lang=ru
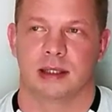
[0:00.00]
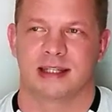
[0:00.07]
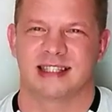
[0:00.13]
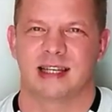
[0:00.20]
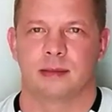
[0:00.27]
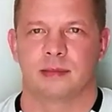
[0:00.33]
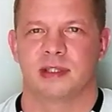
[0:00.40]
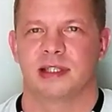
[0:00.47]
На
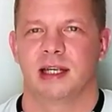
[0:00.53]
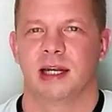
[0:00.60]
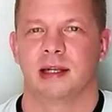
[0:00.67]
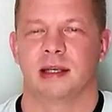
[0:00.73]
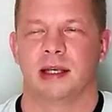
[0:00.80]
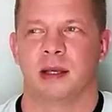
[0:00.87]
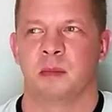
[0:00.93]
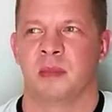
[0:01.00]
самом
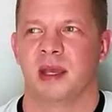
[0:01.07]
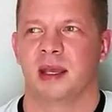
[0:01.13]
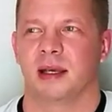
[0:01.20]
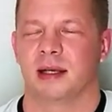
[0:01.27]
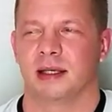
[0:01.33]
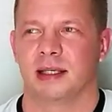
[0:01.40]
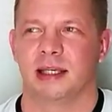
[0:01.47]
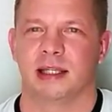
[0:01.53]
деле,
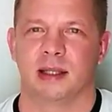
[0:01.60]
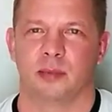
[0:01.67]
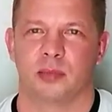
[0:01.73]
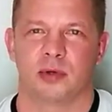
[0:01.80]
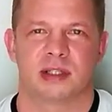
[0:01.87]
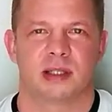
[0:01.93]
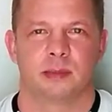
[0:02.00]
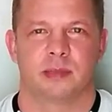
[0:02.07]
имея какие-то
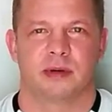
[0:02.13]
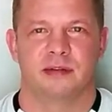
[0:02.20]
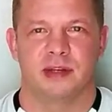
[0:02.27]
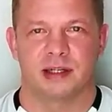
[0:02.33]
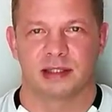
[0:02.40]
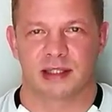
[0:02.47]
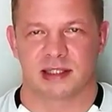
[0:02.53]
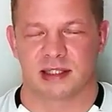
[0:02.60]
просто
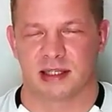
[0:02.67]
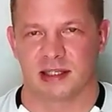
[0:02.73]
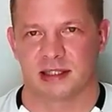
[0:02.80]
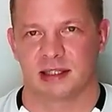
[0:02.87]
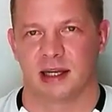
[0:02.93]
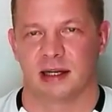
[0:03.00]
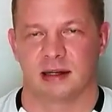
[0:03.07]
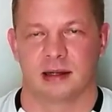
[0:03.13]
поверхностные
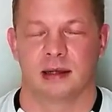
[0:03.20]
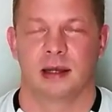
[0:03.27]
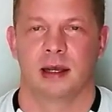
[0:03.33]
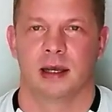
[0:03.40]
знания,